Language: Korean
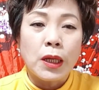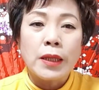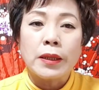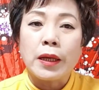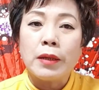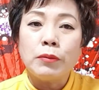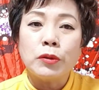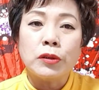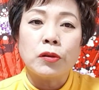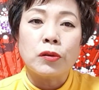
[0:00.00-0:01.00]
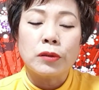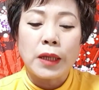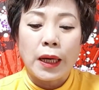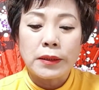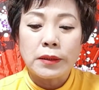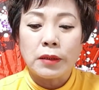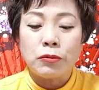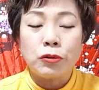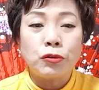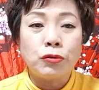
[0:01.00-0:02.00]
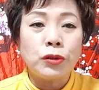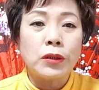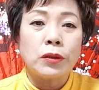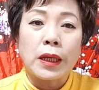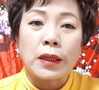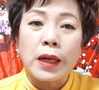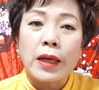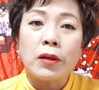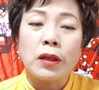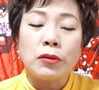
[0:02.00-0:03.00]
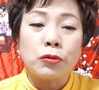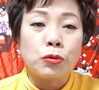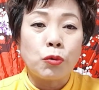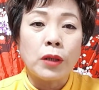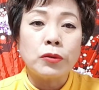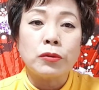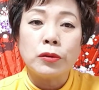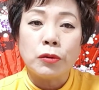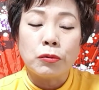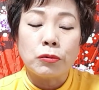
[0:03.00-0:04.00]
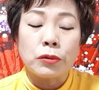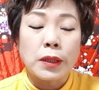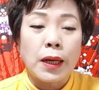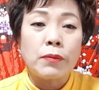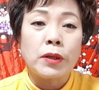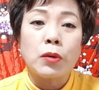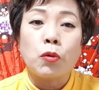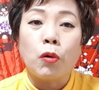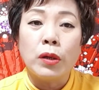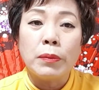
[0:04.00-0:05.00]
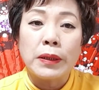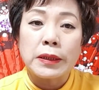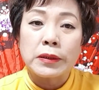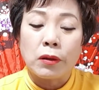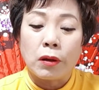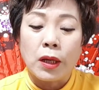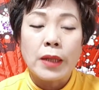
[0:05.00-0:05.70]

내 힘으로는 어떻게 안 돼도 주위에서 나를 해결해주고 도와주는 형국으로 사람들의 도움을 받아서